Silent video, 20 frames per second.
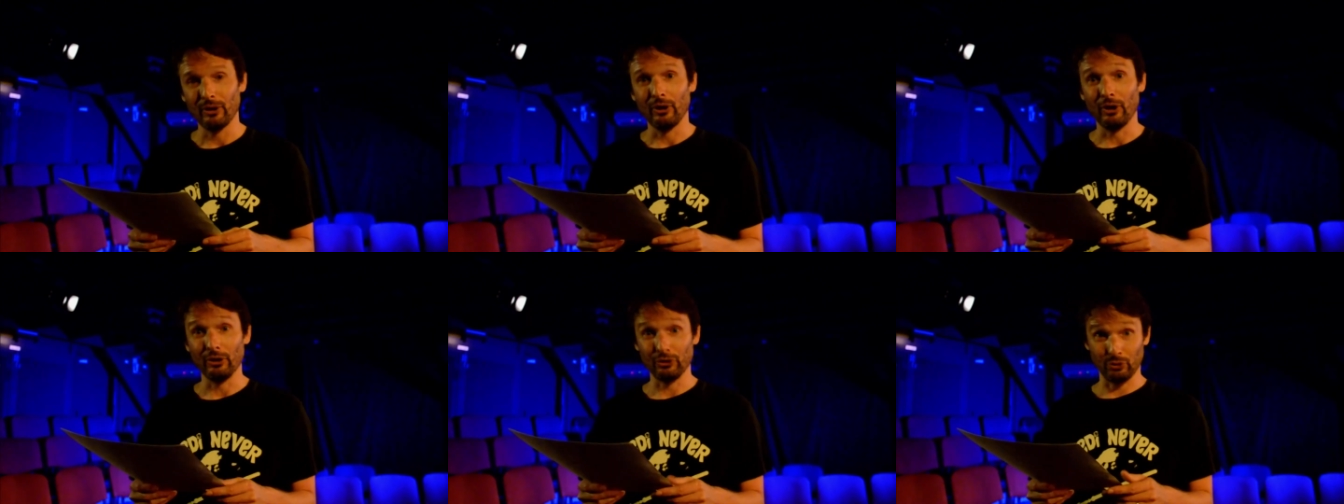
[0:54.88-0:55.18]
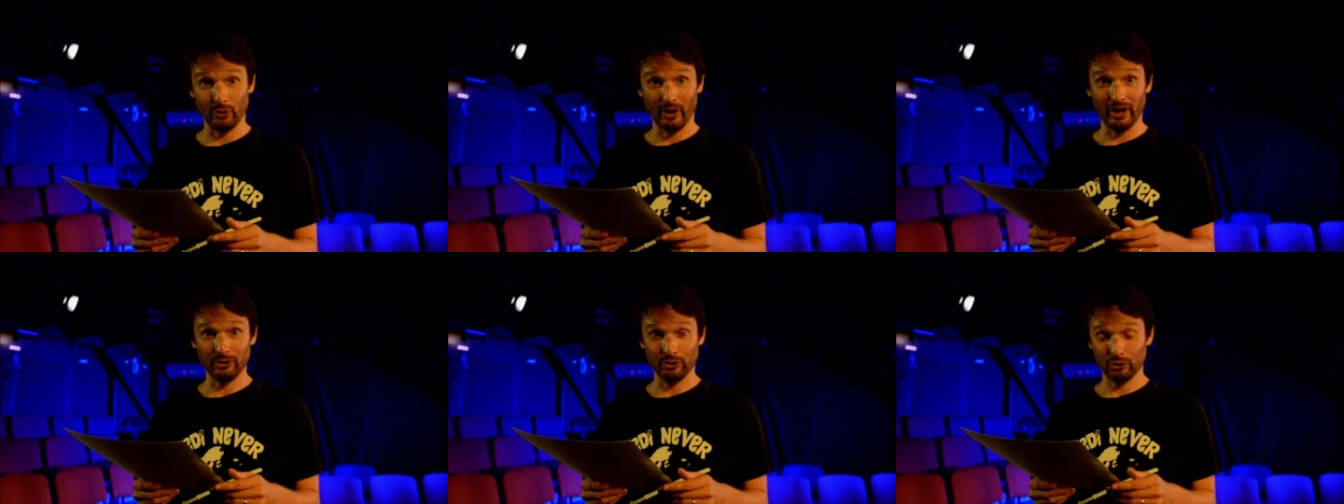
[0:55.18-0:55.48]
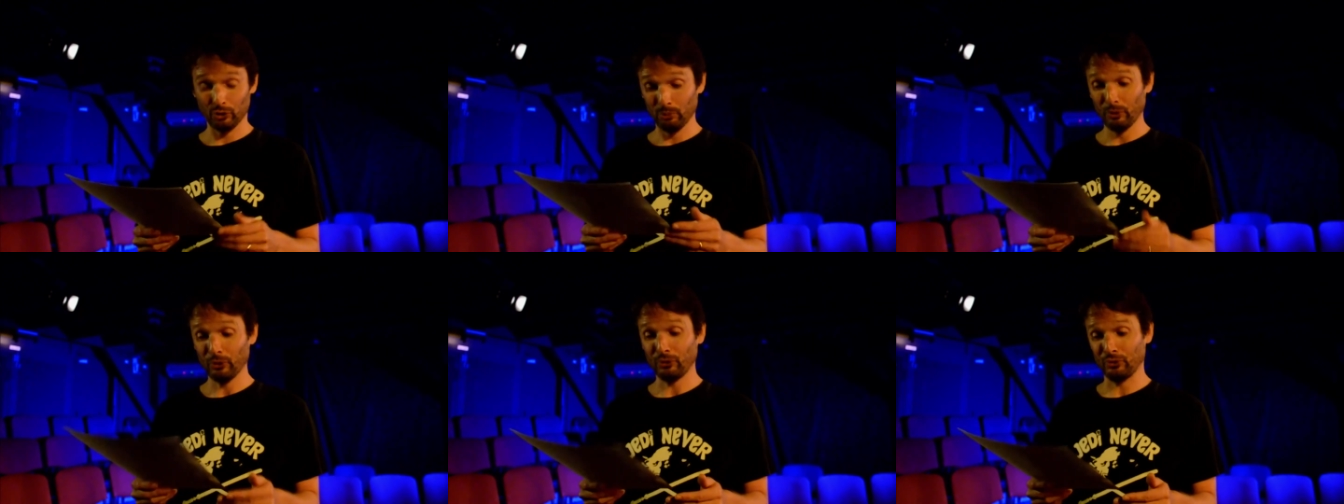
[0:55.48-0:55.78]
Antoine,
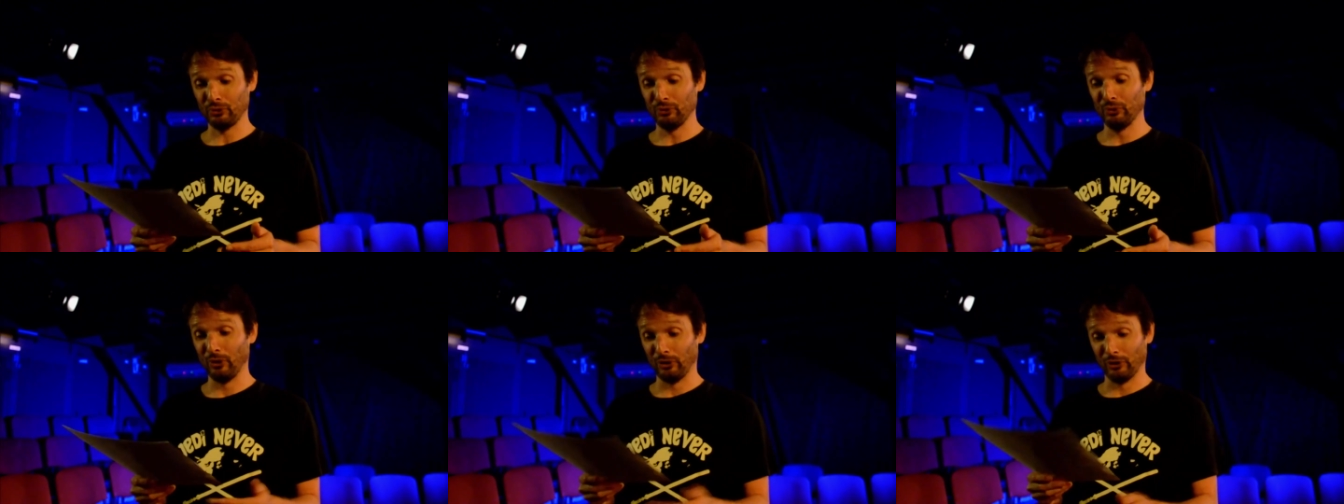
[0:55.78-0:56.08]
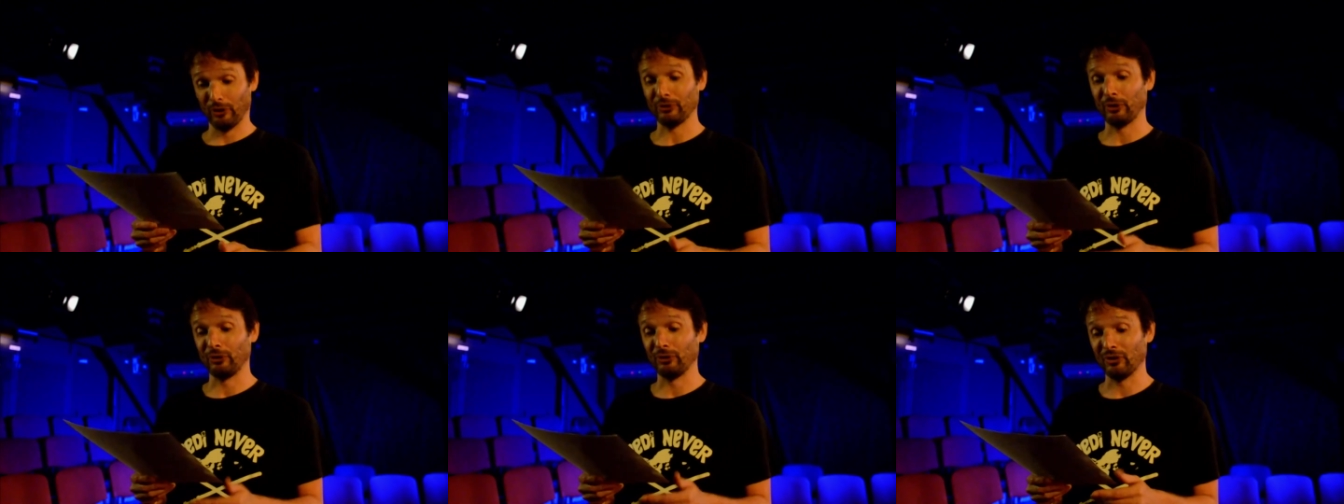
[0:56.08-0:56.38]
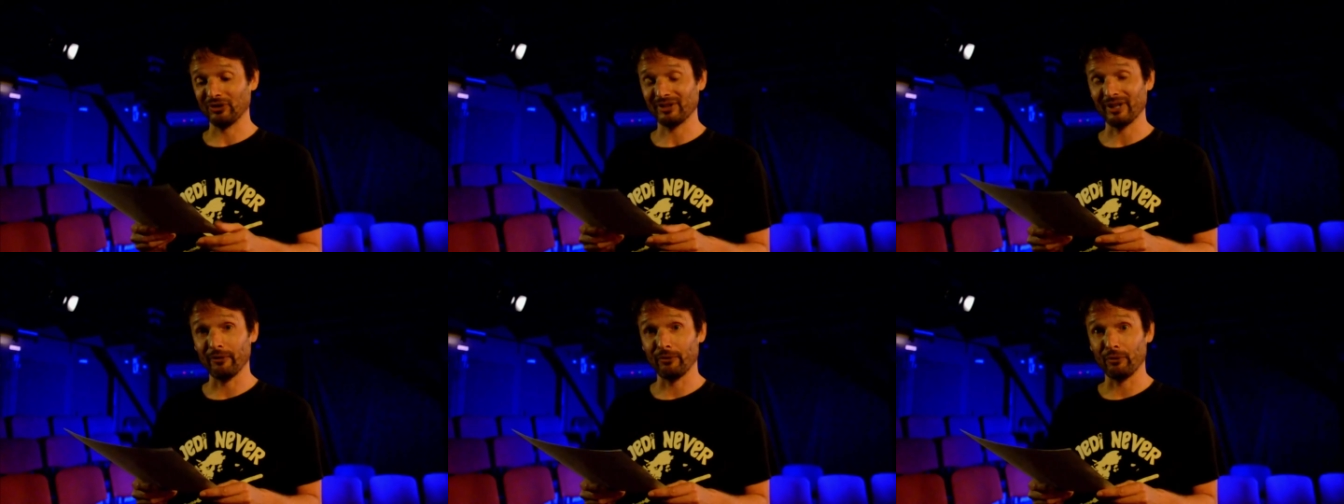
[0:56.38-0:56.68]
je me tue en
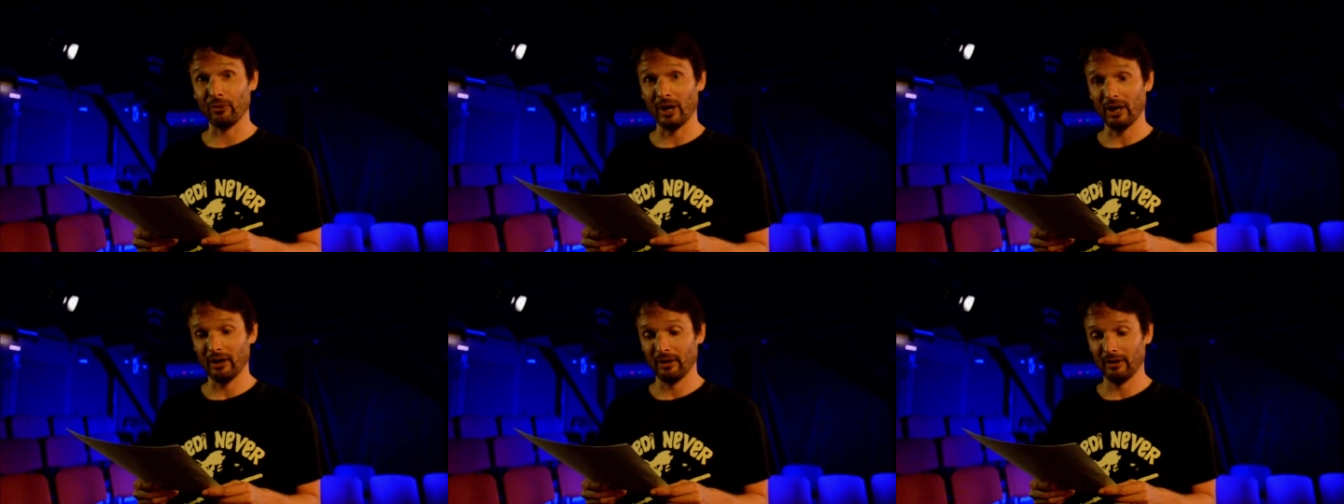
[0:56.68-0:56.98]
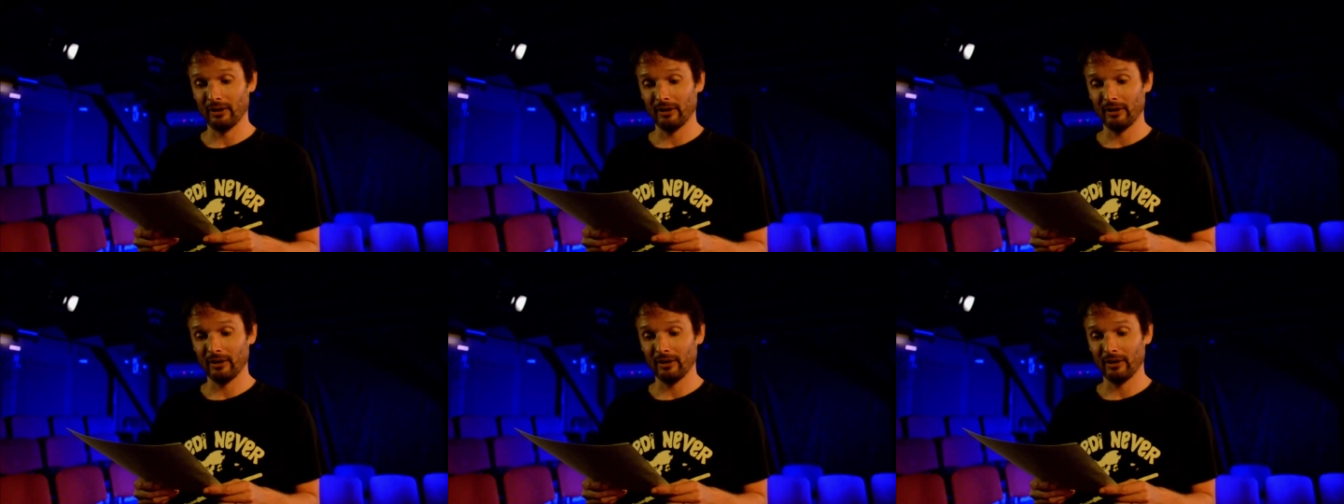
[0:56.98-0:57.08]
entendant sa voix.